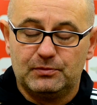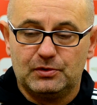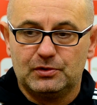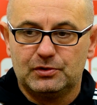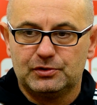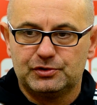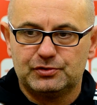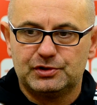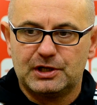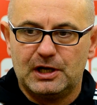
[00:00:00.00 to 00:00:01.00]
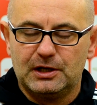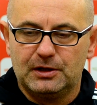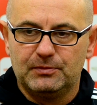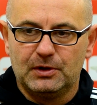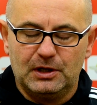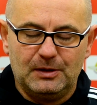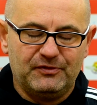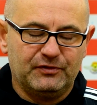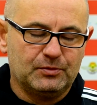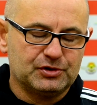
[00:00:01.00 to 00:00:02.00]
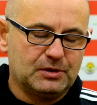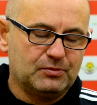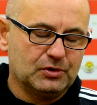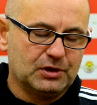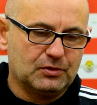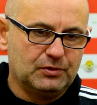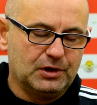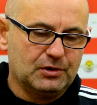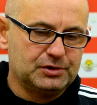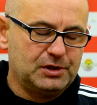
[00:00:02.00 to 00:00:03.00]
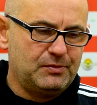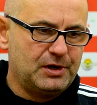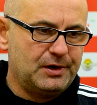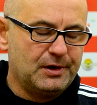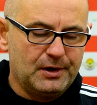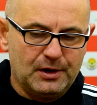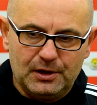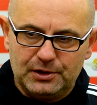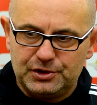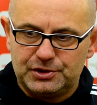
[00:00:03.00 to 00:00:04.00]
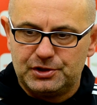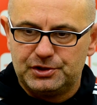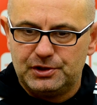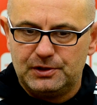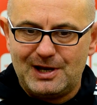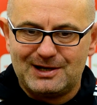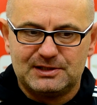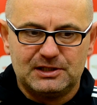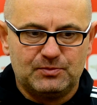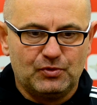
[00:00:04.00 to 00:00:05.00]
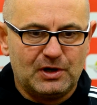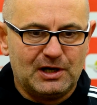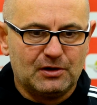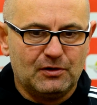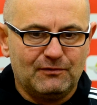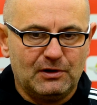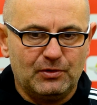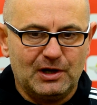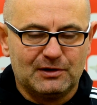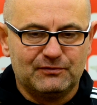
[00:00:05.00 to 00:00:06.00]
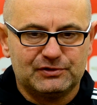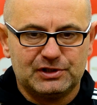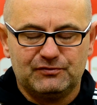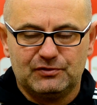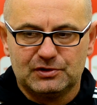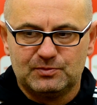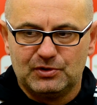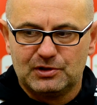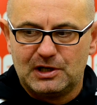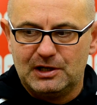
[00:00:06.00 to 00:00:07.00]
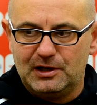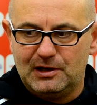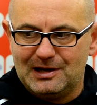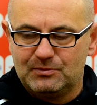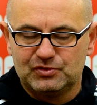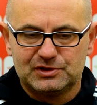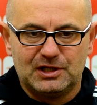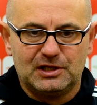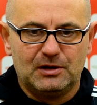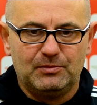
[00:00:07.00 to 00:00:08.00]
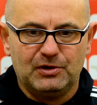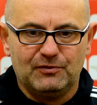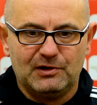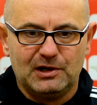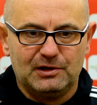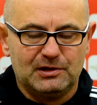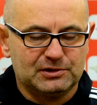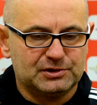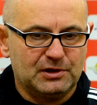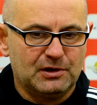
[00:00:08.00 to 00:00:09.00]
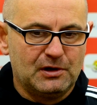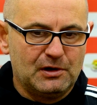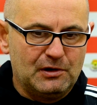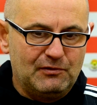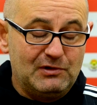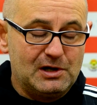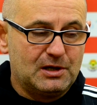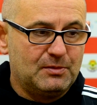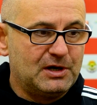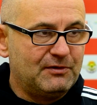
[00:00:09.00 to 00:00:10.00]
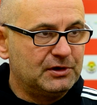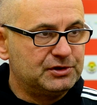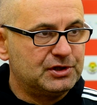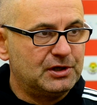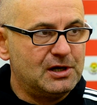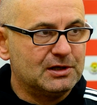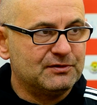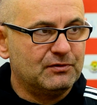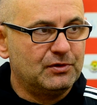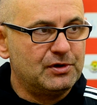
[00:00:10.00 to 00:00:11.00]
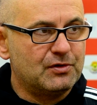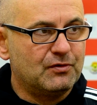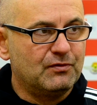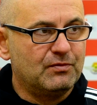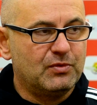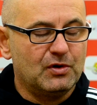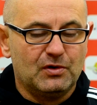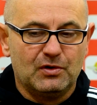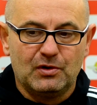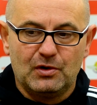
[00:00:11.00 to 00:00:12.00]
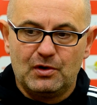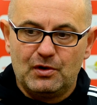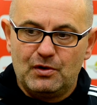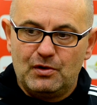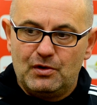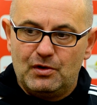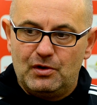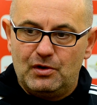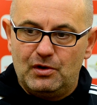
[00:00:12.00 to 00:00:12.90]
po rzucie karnym. Na pewno można było tego uniknąć. Niemniej cieszę się, jak zespół reagował, jak wszedł w to spotkanie, jak był zdeterminowany, także wielkie brawa dzisiaj dla zawodników, bo, y,